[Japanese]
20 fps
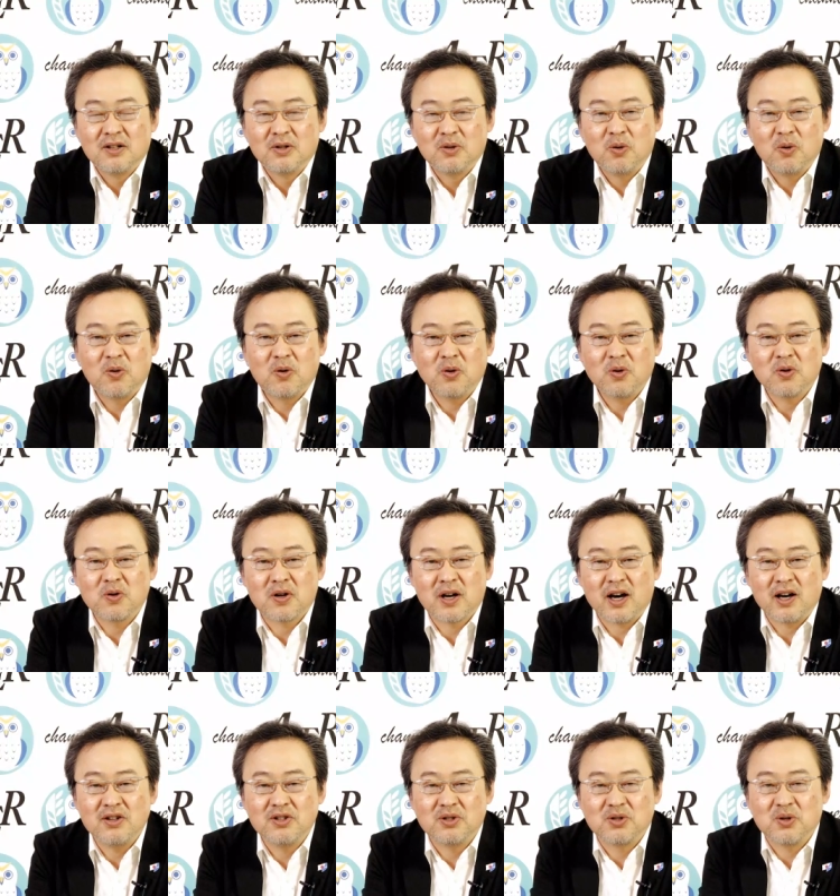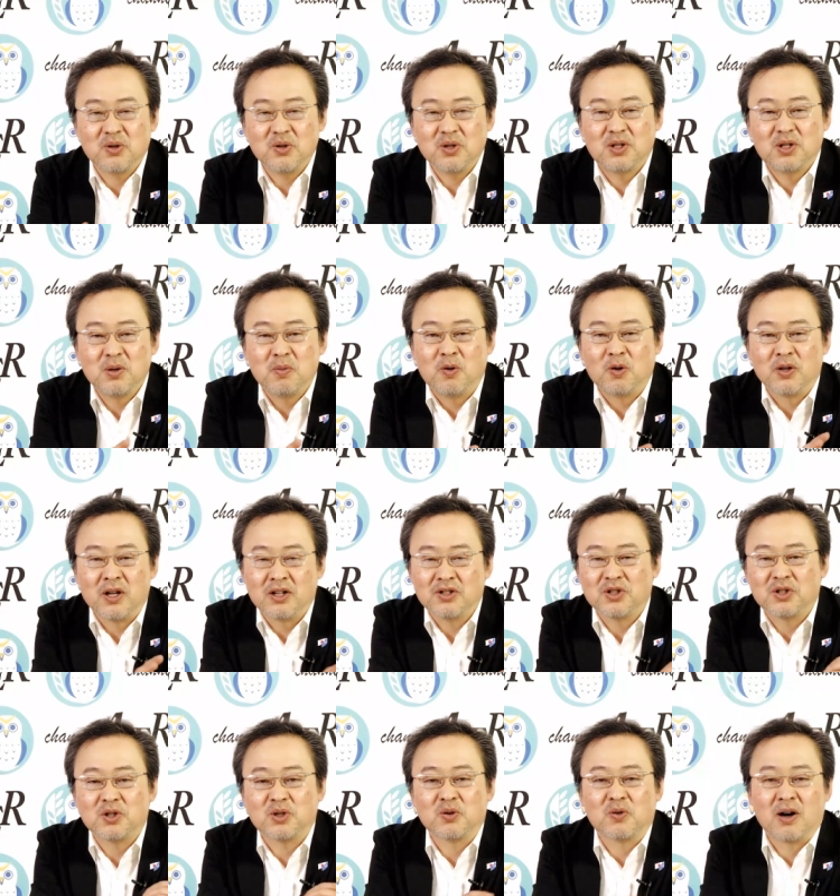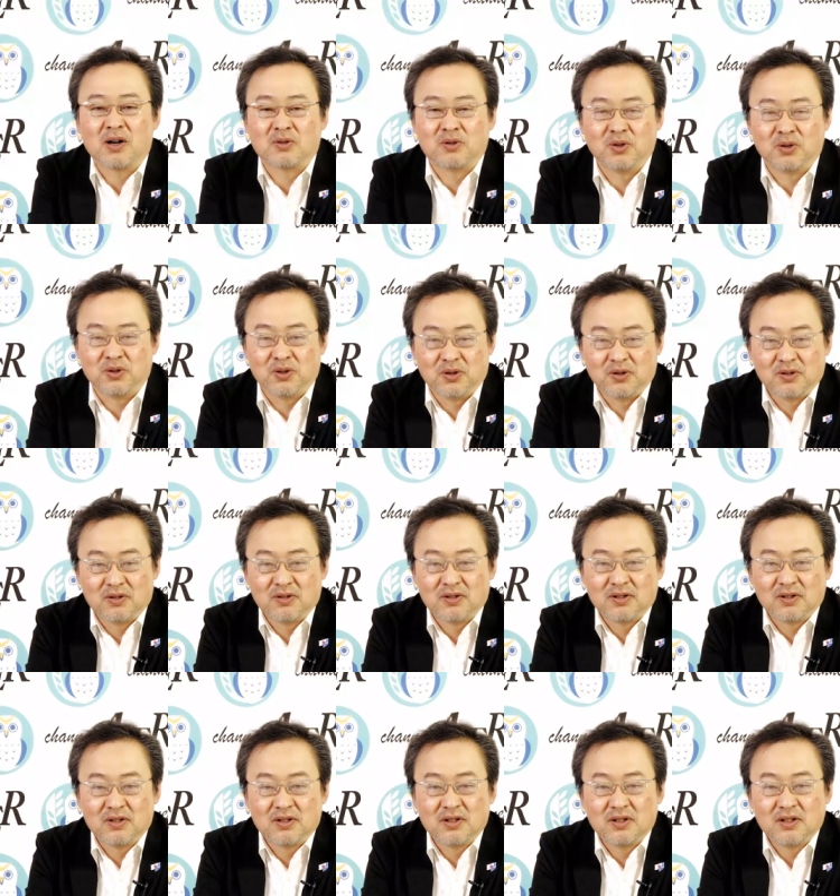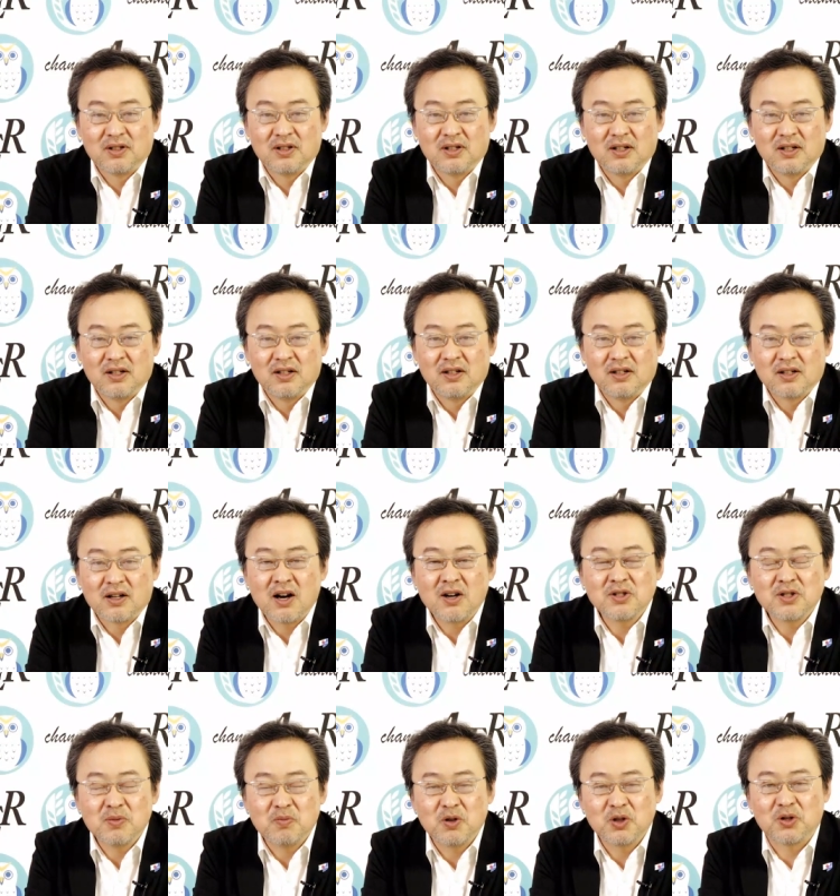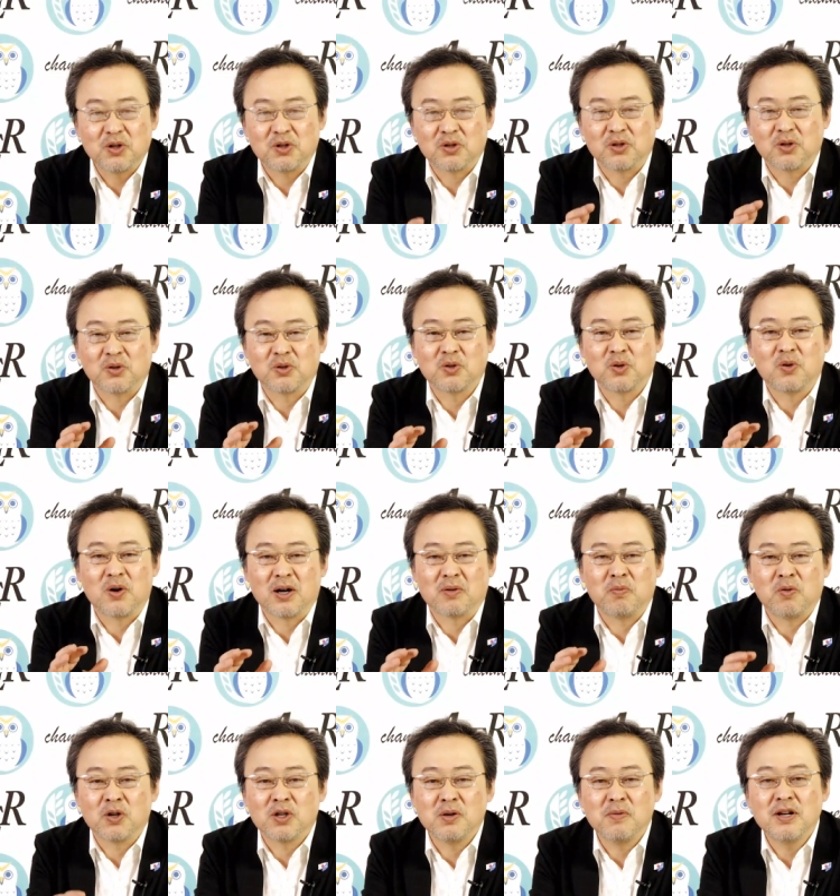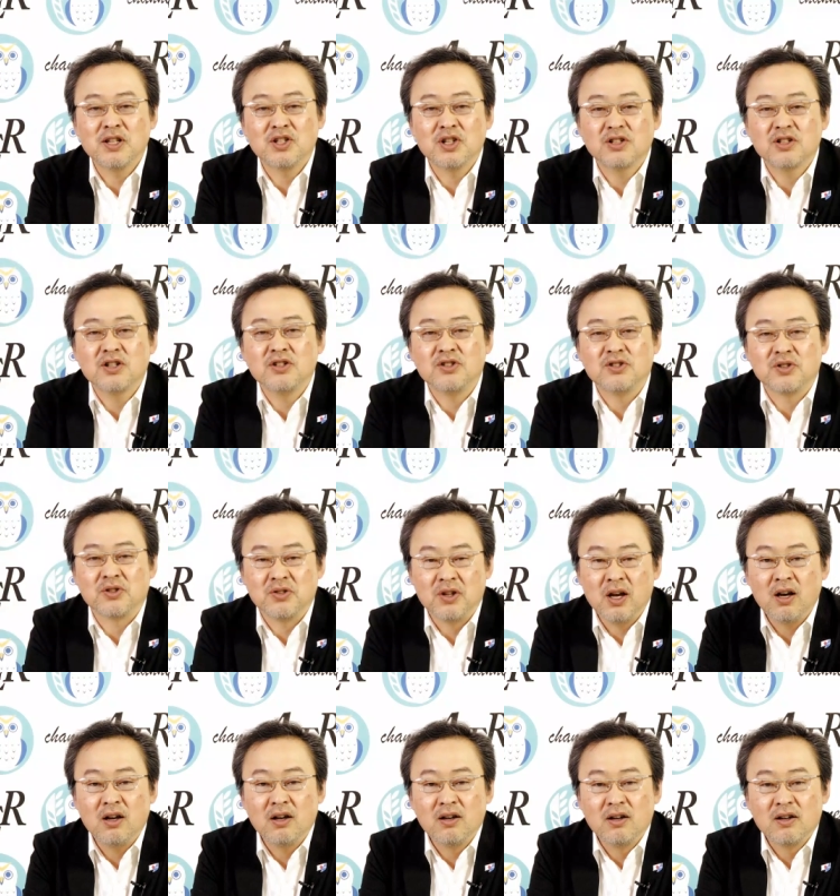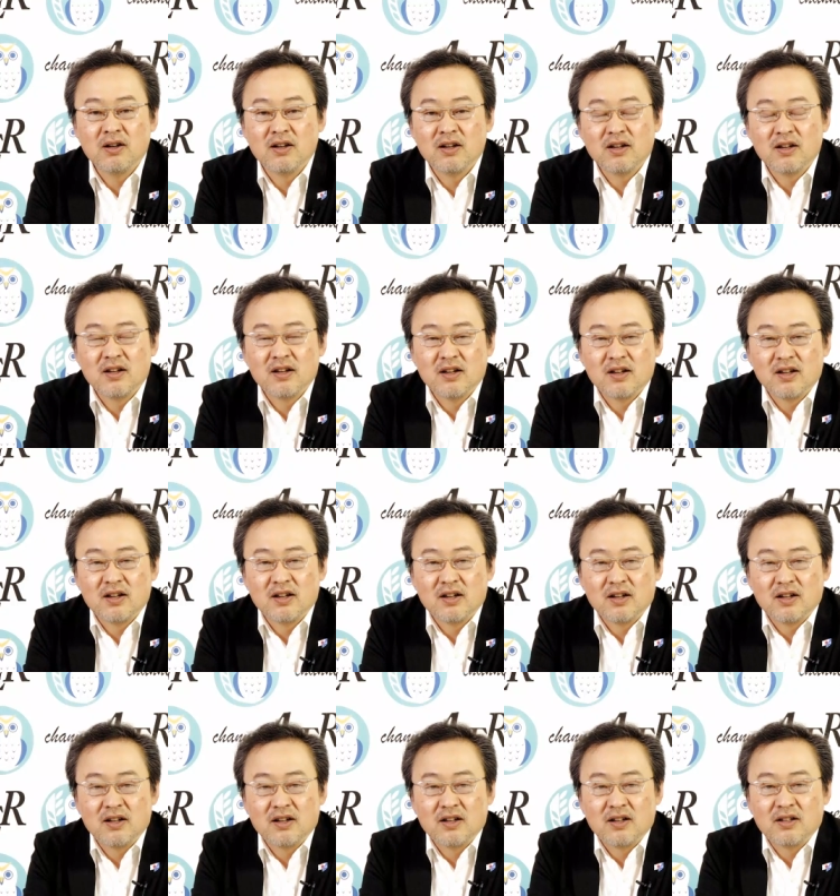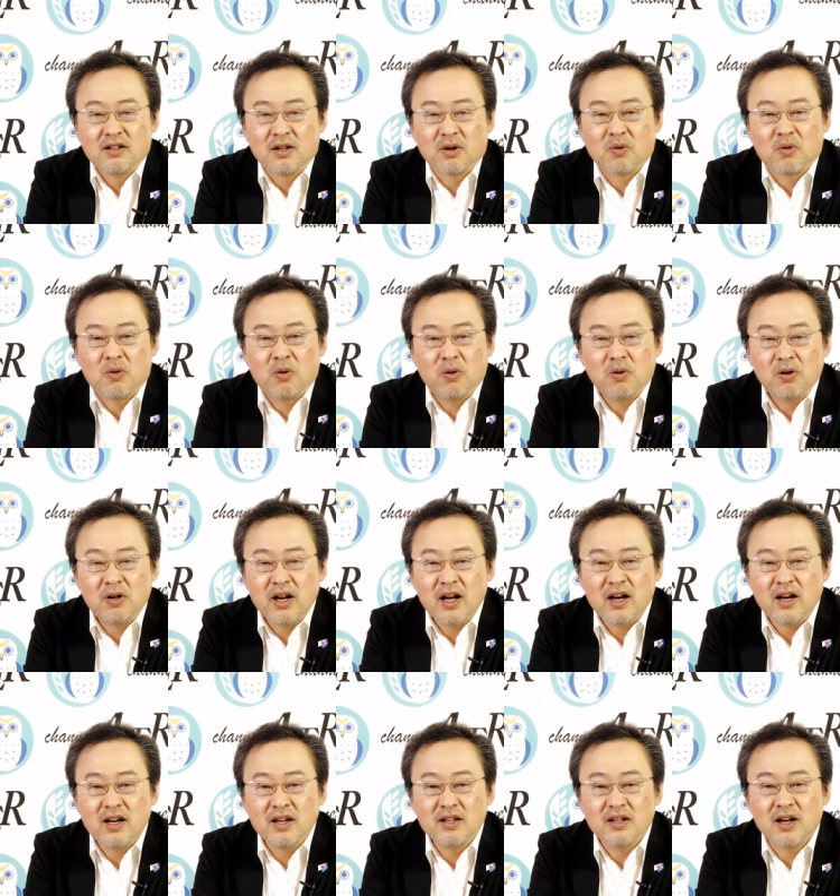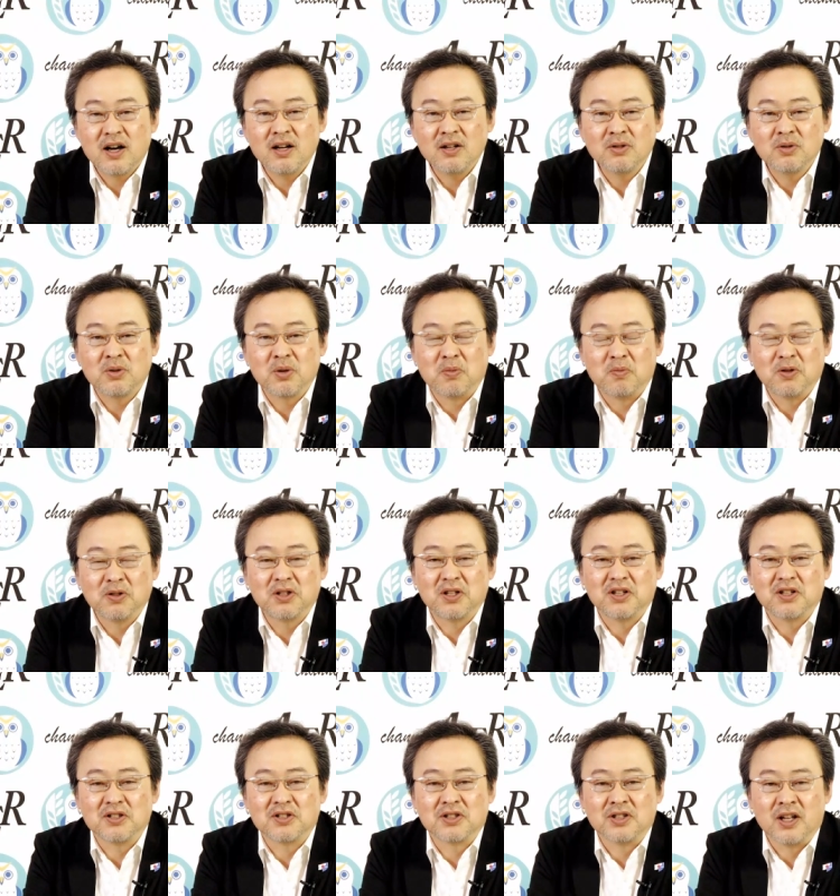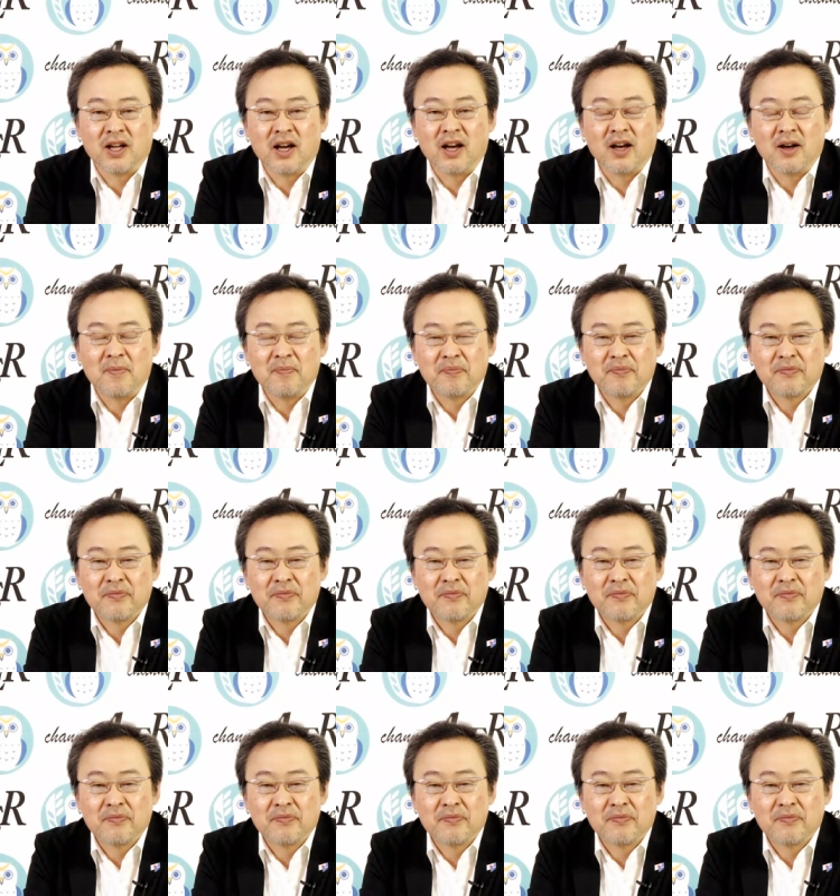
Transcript: どこの会場行っても同じ人が来る。関心持ってる人の総額も決まっちゃってんですよね。でこれはいかんと思ってですね